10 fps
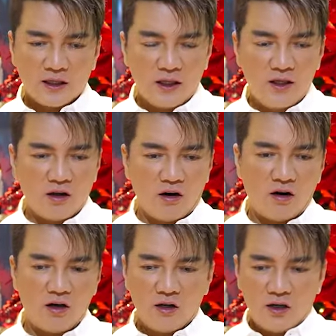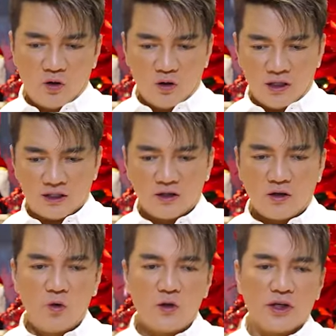kênh nọ hoặc là sân
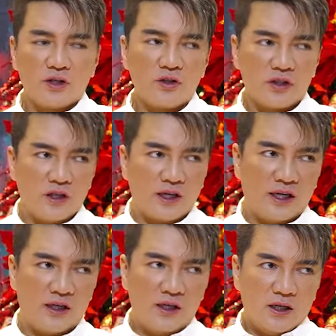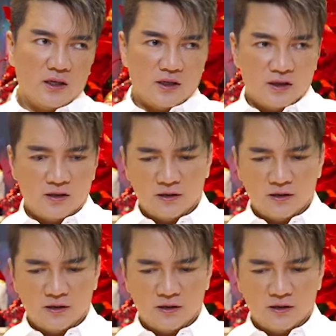khấu kia chương trình này uh,